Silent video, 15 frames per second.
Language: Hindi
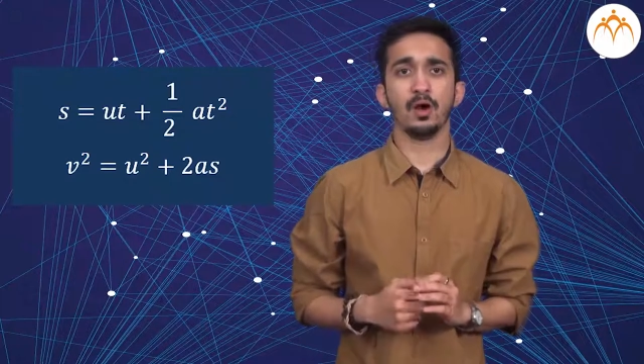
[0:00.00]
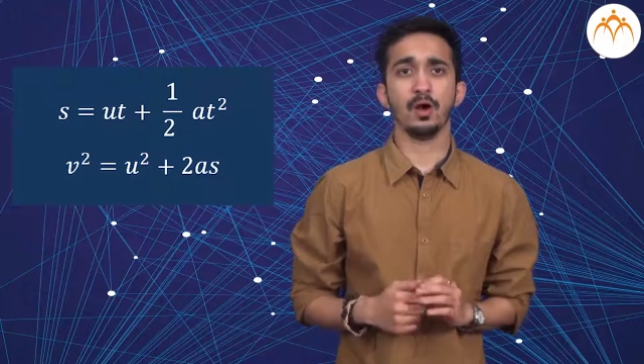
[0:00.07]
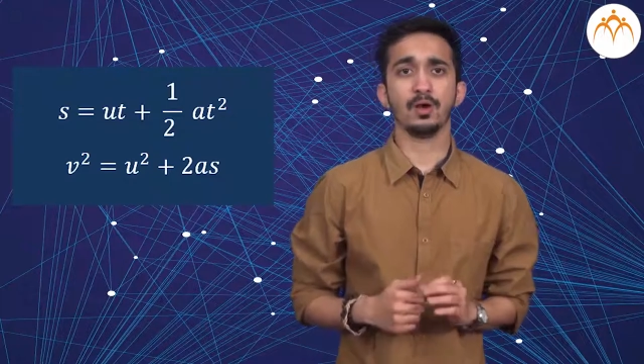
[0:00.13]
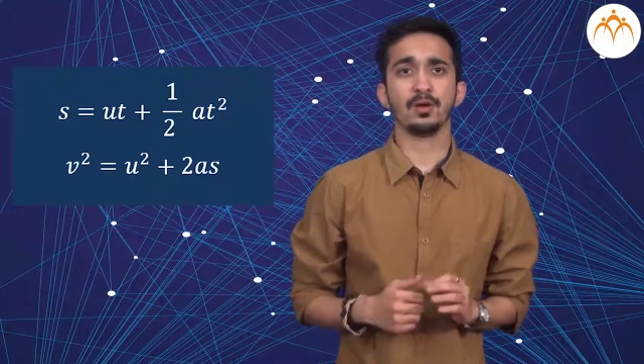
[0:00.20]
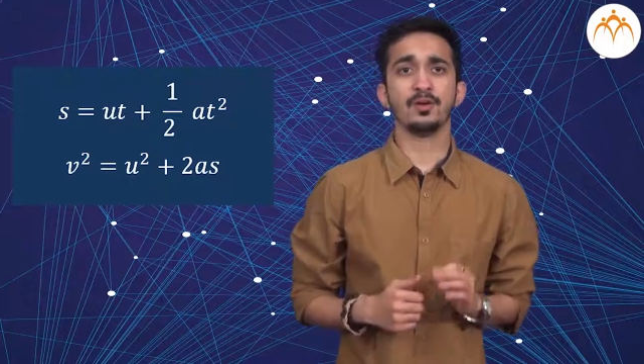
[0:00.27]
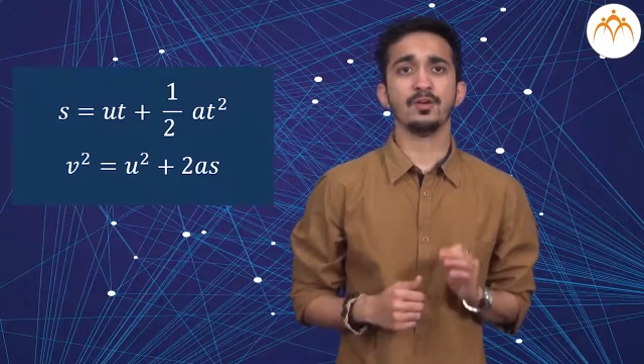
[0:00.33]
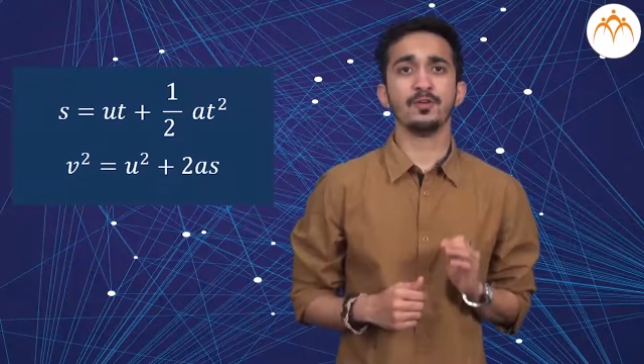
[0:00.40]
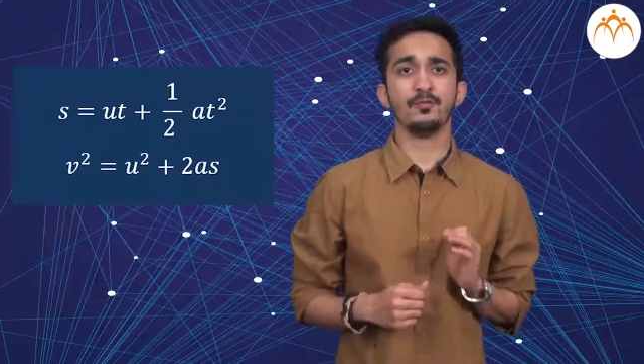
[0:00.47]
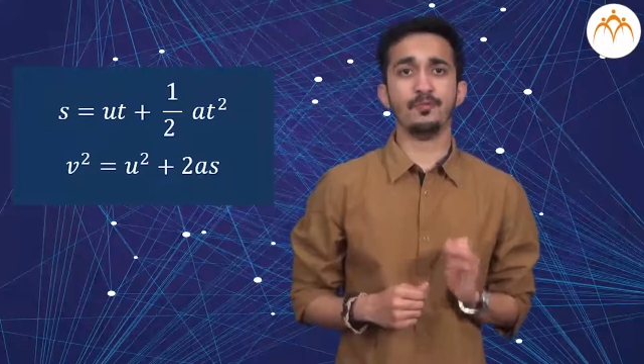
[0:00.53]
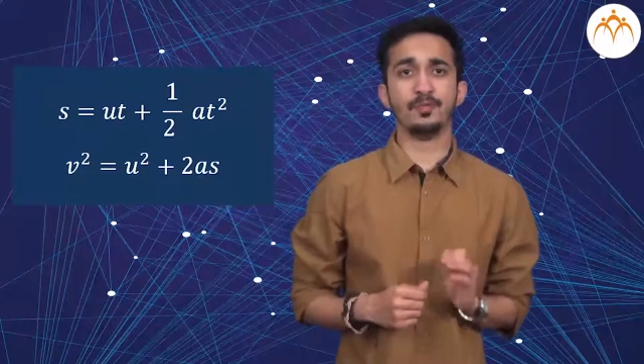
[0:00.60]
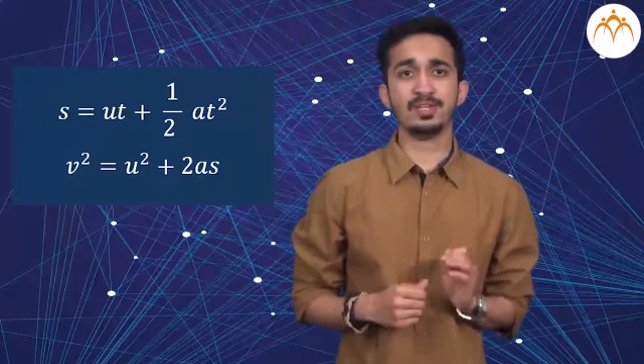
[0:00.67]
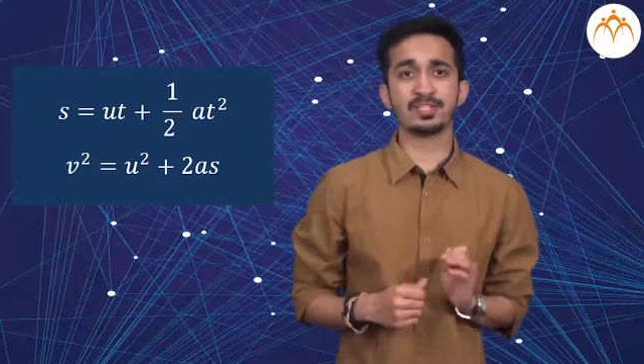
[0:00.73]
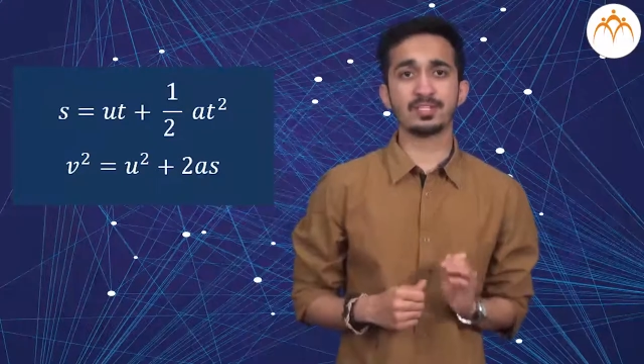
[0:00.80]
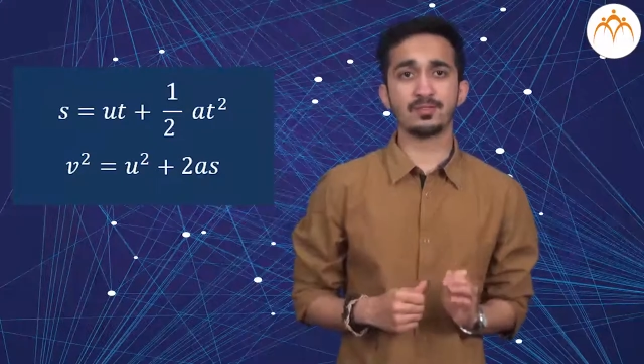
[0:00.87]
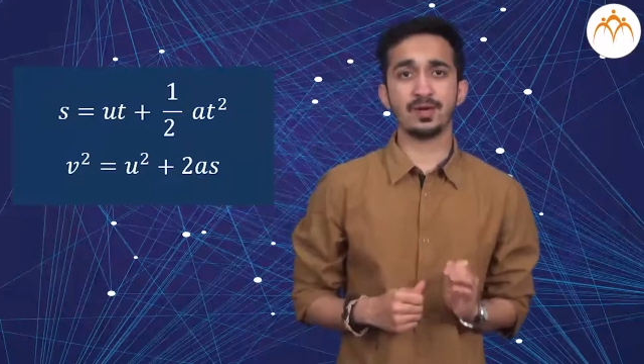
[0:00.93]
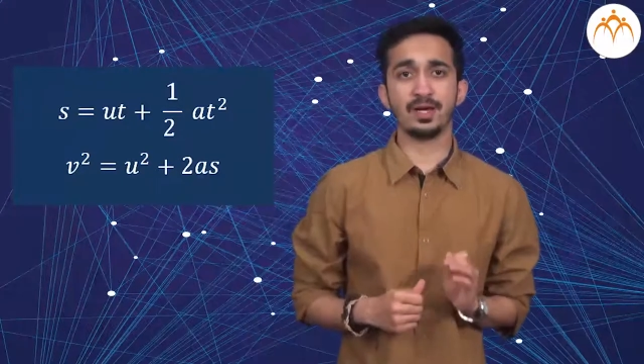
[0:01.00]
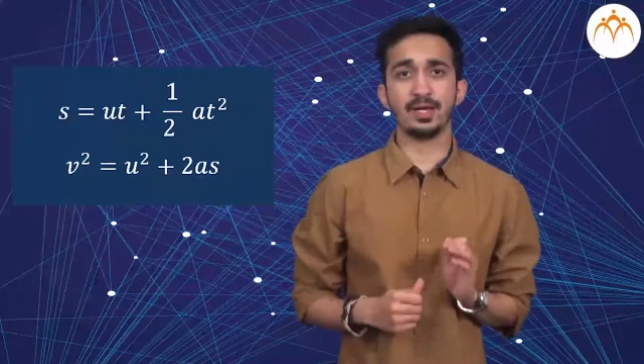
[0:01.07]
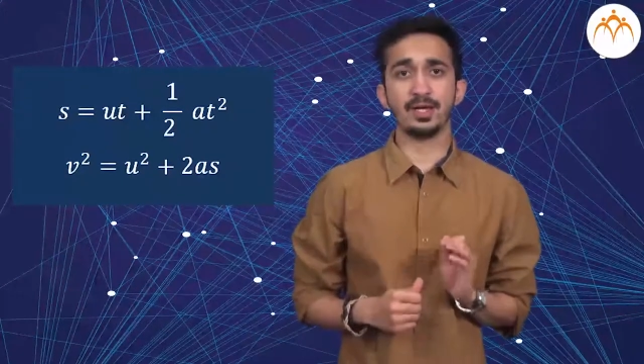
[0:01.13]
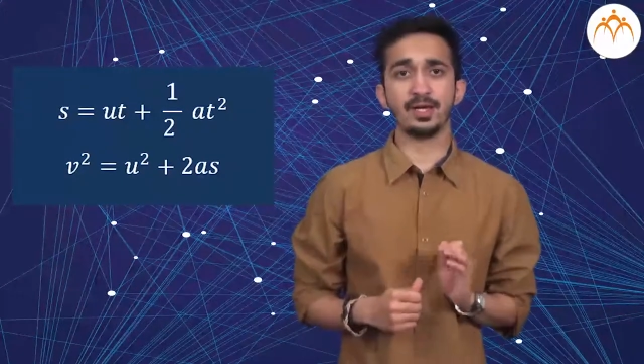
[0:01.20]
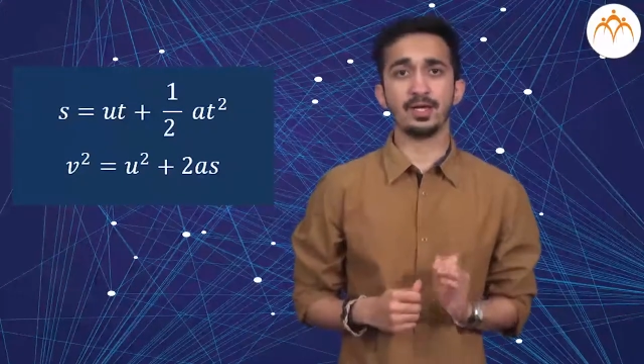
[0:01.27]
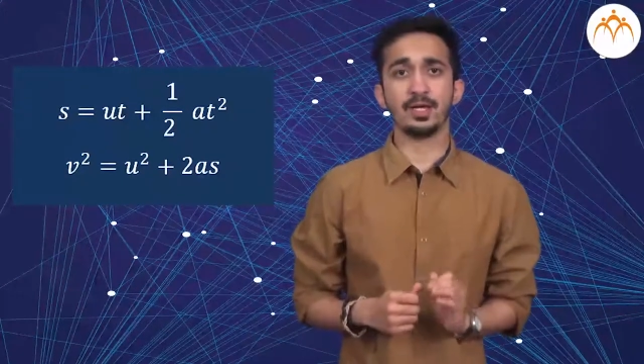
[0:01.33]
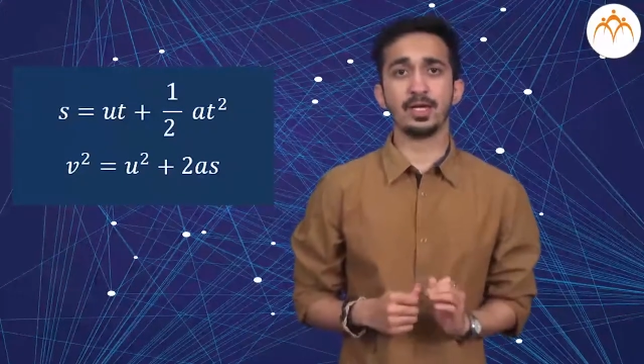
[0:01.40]
और वी
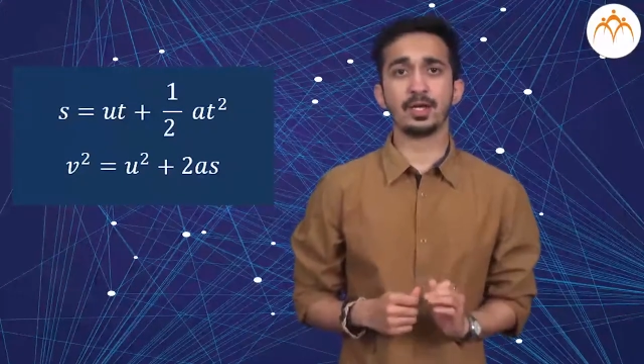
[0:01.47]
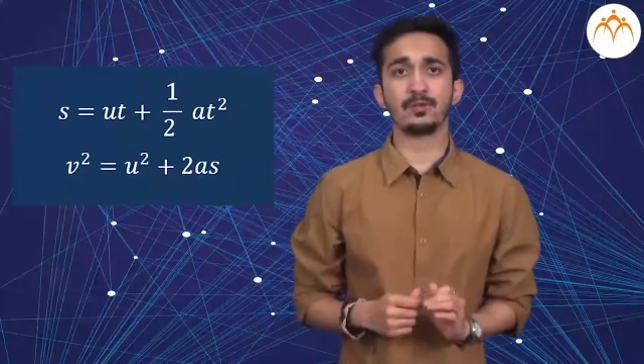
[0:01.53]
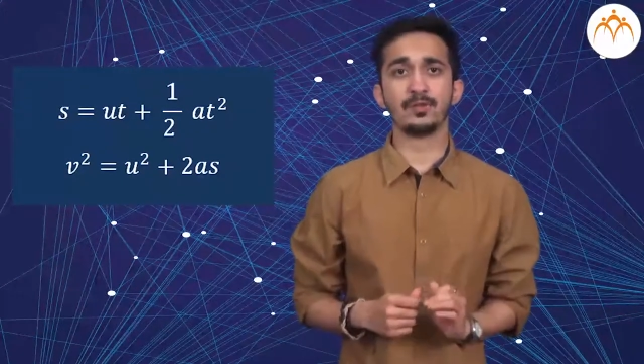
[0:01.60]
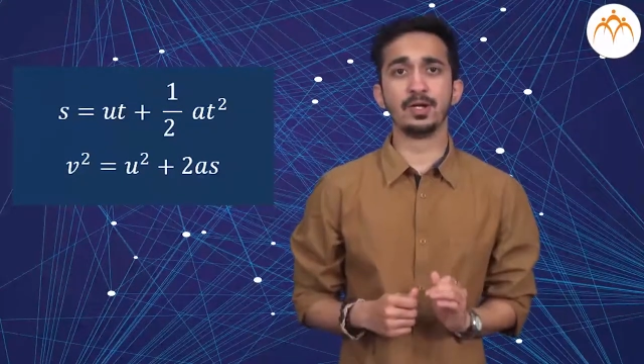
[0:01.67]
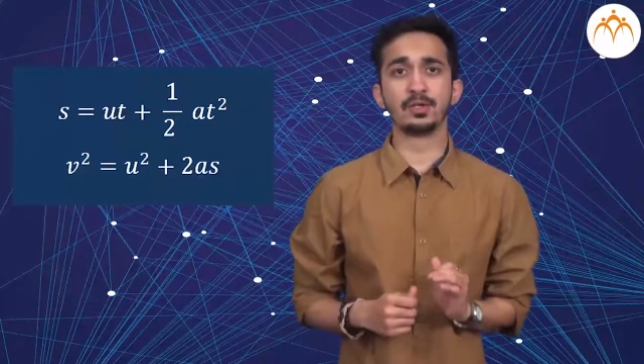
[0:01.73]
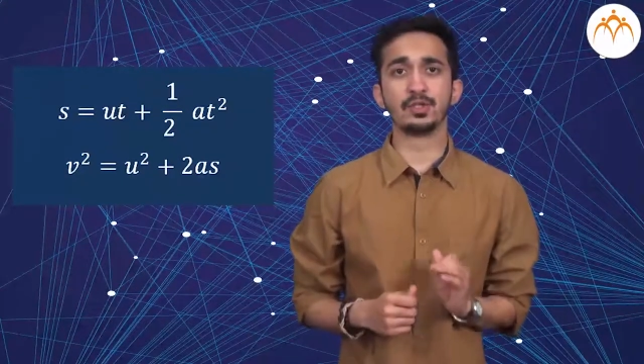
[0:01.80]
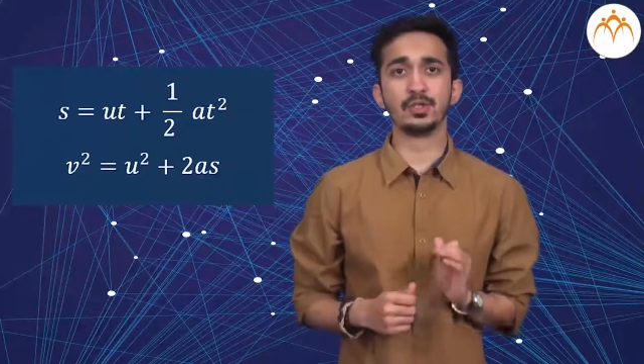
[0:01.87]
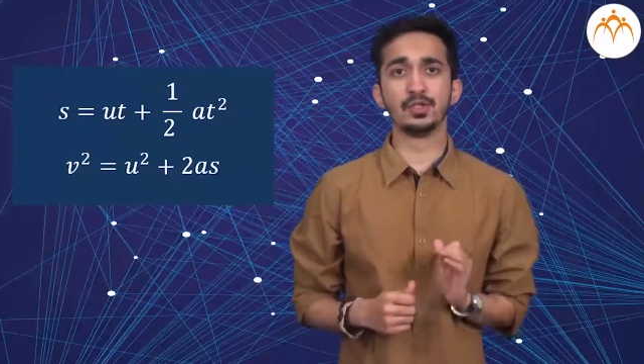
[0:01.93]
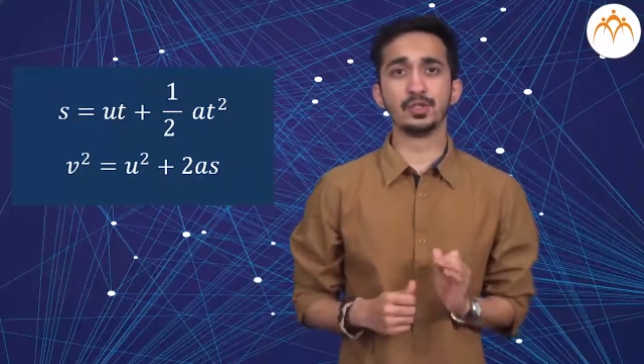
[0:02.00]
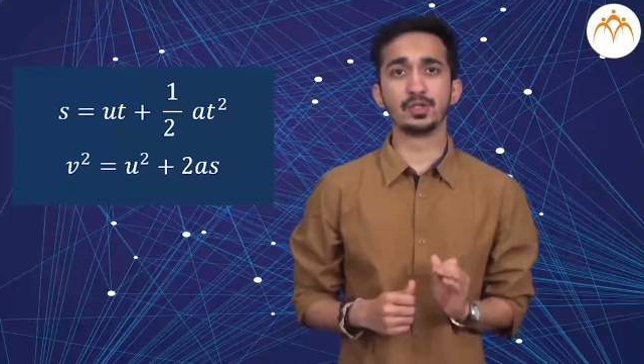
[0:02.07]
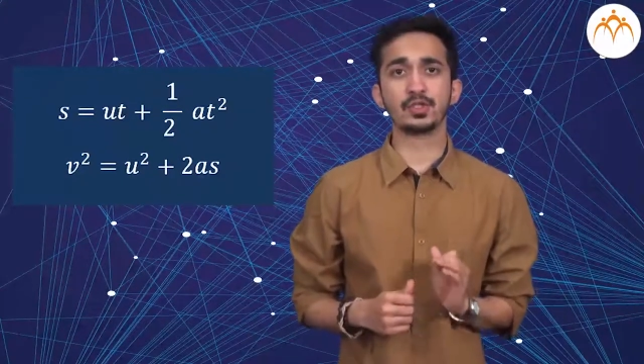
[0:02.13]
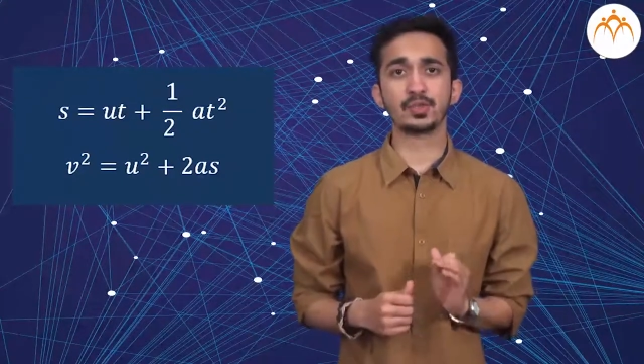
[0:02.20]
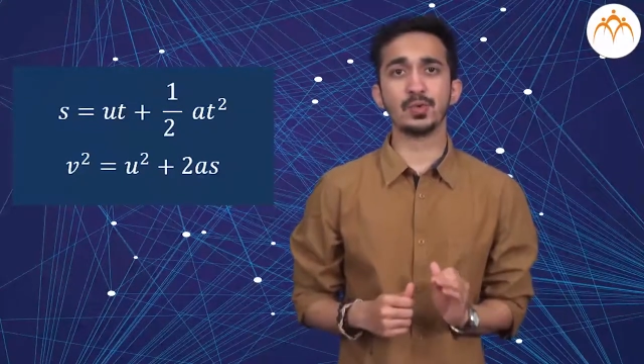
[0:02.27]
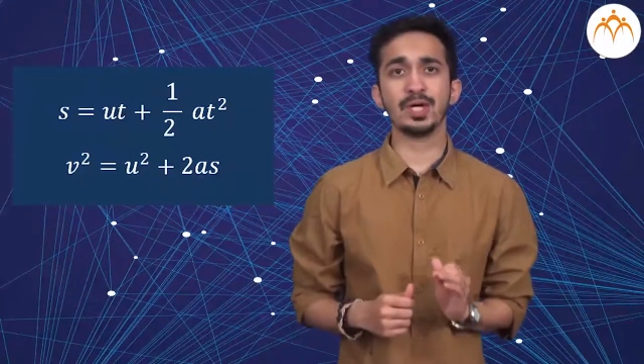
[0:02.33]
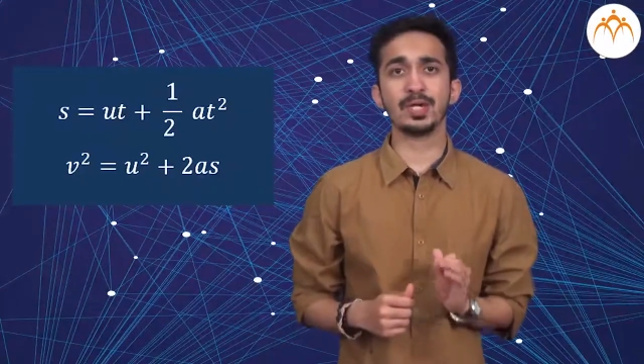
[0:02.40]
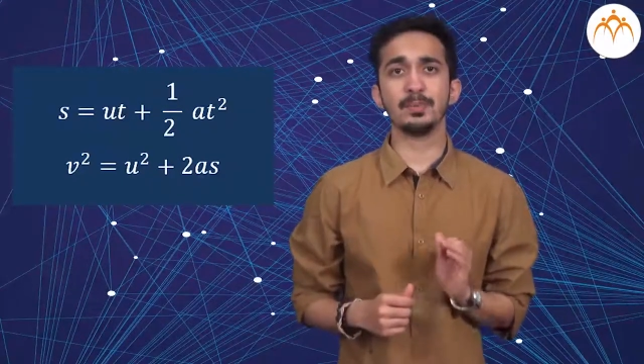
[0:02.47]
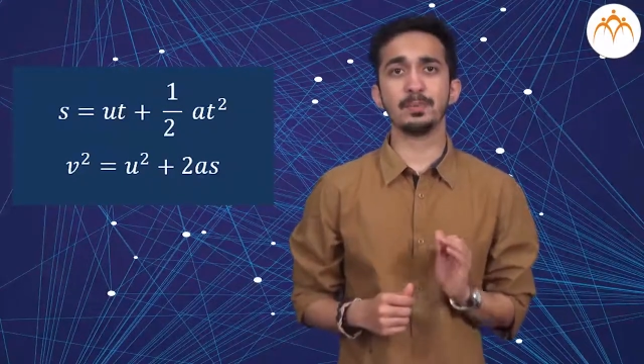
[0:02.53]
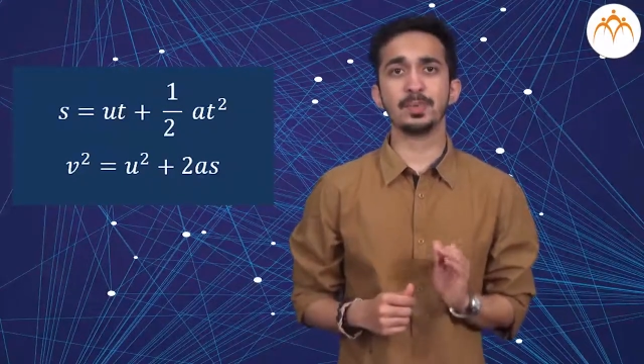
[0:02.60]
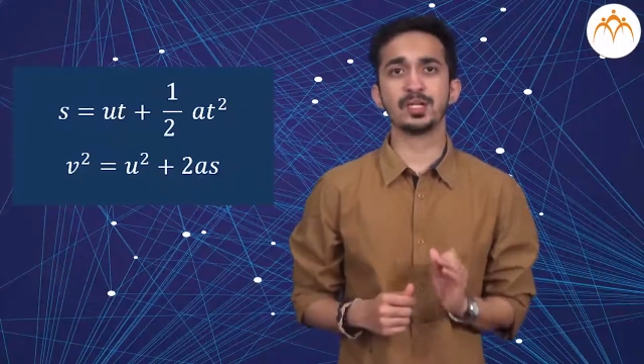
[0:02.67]
स्क्वायर इक्वल टू यू स्क्वायर